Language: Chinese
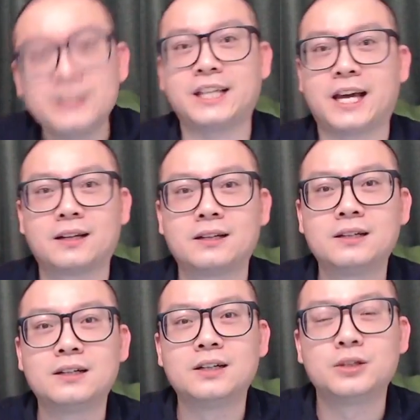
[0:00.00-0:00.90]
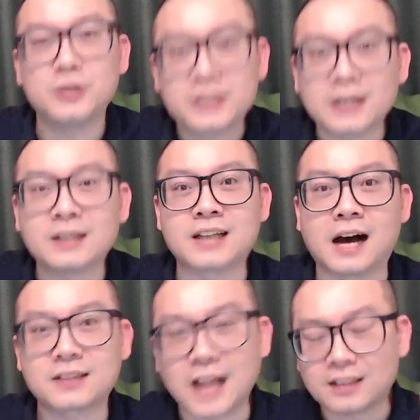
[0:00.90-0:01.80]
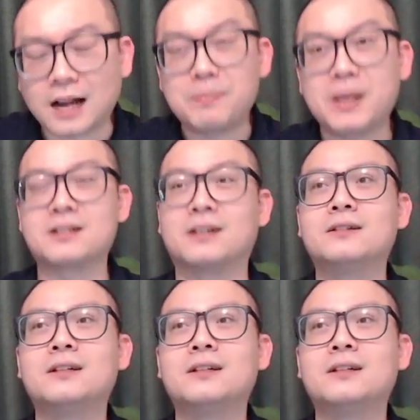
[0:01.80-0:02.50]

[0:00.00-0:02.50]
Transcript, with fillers: 间去增长？当它变成